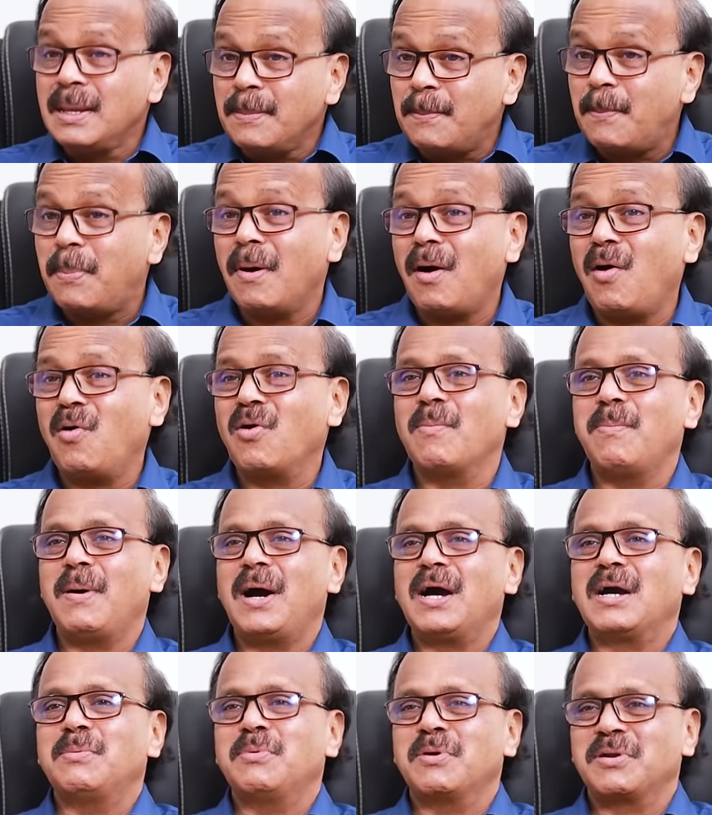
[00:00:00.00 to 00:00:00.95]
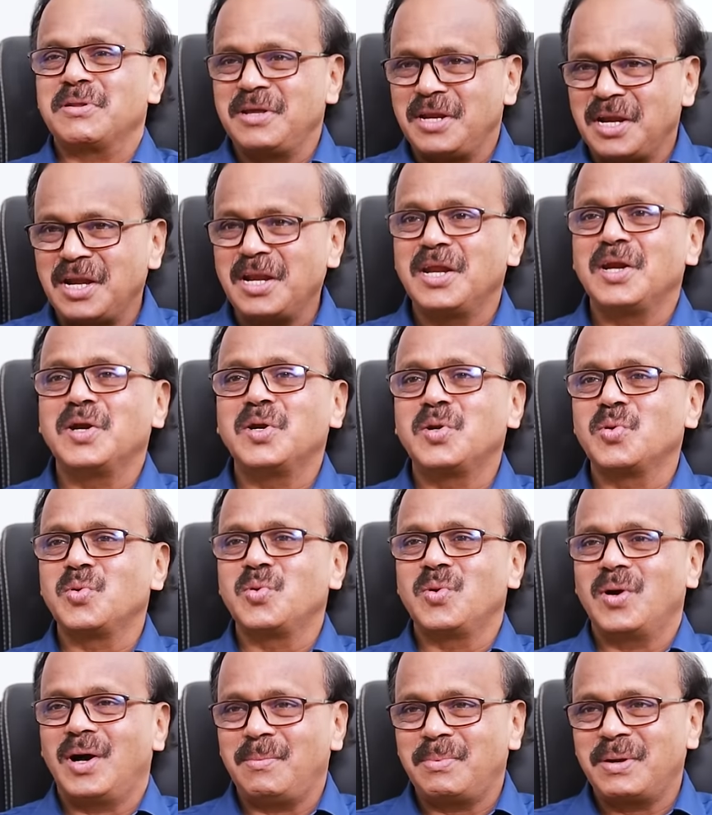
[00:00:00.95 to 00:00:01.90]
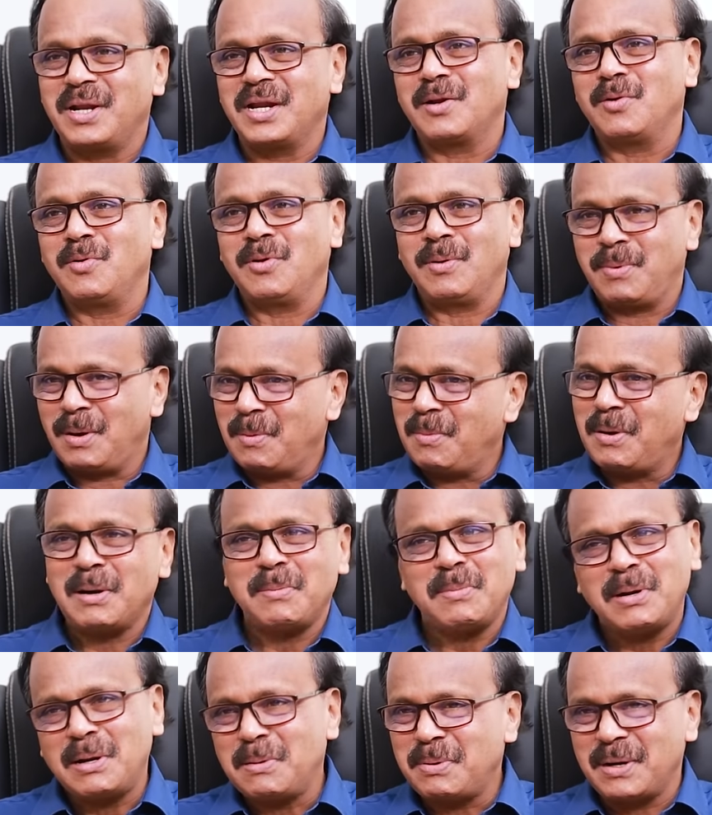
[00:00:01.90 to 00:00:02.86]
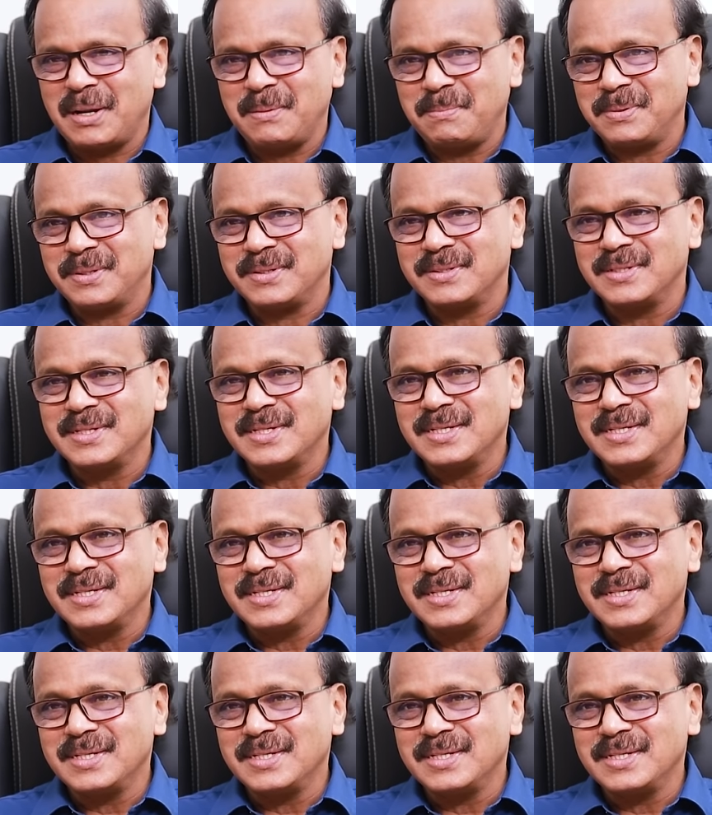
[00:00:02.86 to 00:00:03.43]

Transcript: இப்போ அவங்க பார்க்க போகிறது இந்தியன் டூ அப்படின்ற ஒரு பிரமாண்டமான படைப்பு